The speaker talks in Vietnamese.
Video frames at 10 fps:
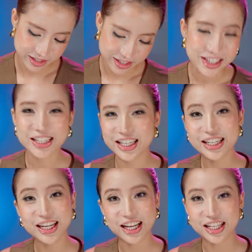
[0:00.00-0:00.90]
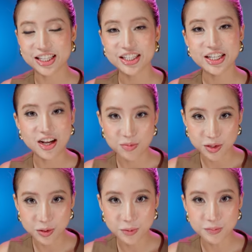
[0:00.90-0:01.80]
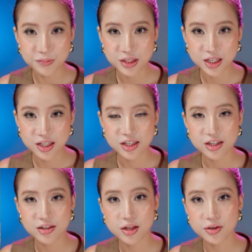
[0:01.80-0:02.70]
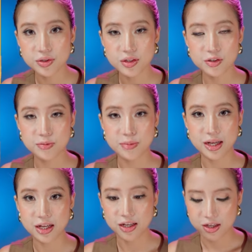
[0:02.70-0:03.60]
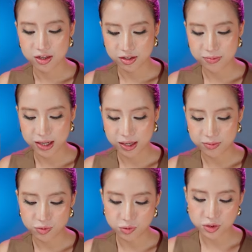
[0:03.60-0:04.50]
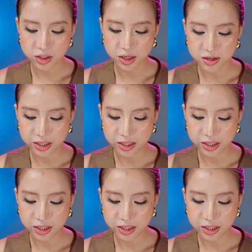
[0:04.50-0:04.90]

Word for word: Cái tiếng này là tiếng đi không có đúng. Cho nên nếu như mà các bạn muốn cho cái